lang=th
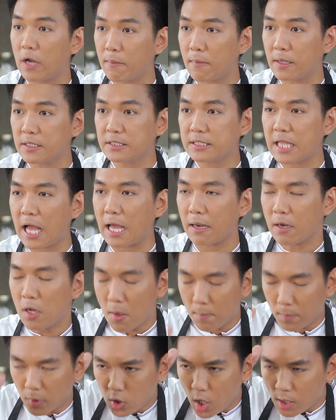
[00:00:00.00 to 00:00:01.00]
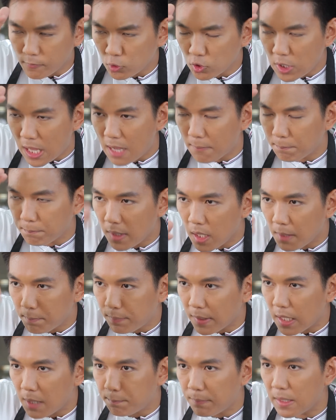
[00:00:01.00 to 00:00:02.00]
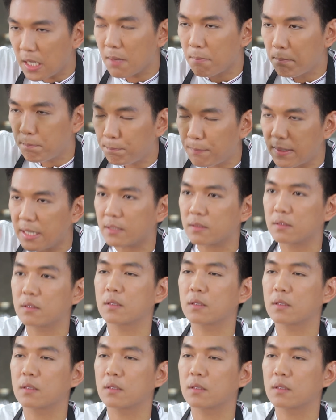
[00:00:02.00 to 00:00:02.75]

เกรนมัสตาร์ดประกอบทุกอย่างปึ๊บปึ๊บปึ๊บปิด